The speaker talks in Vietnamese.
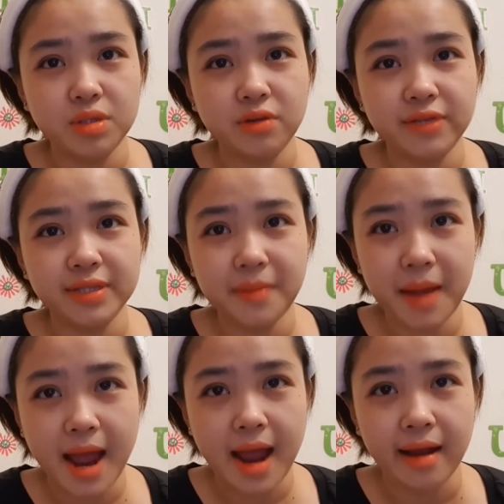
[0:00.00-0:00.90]
giờ phải xếp
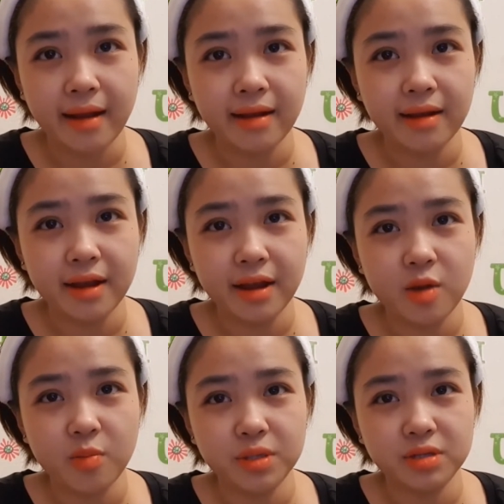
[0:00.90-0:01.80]
hàng hay
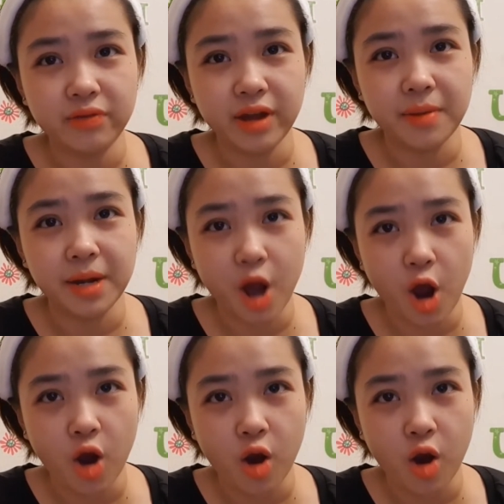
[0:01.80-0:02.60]
không bao giờ phải gặp đèn đỏ